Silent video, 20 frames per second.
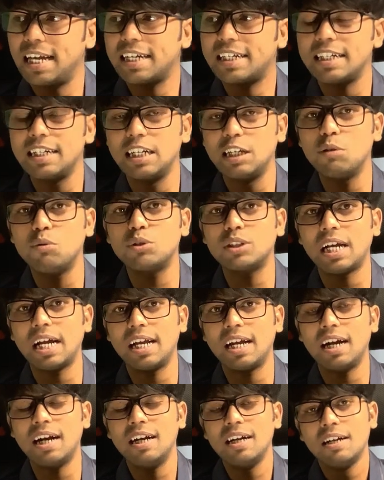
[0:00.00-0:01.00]
एक न्यूज
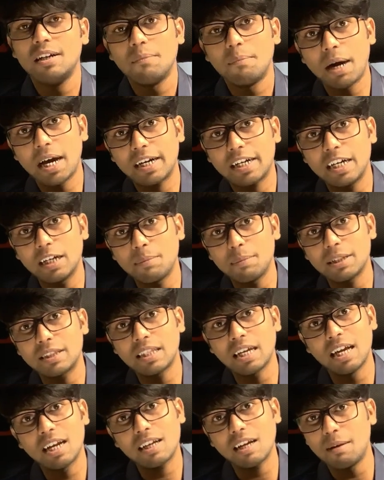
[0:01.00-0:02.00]
आया मार्केट में
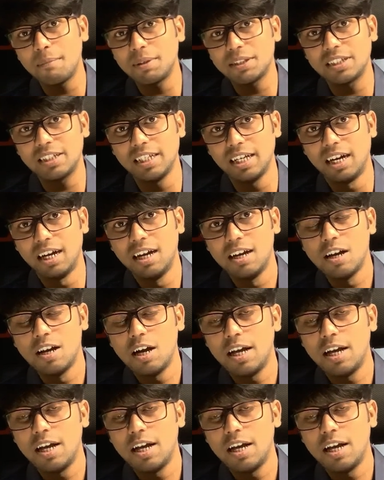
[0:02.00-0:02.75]
तहलका मच गया